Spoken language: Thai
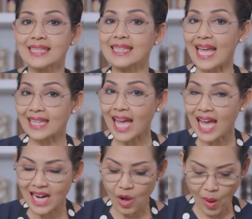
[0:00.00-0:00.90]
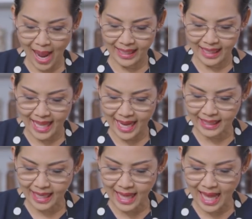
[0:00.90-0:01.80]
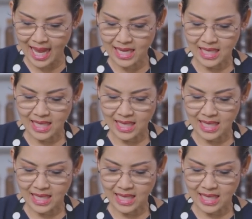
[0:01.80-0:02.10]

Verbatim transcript: แต่ถ้าเราหั่นเล็กนะคะ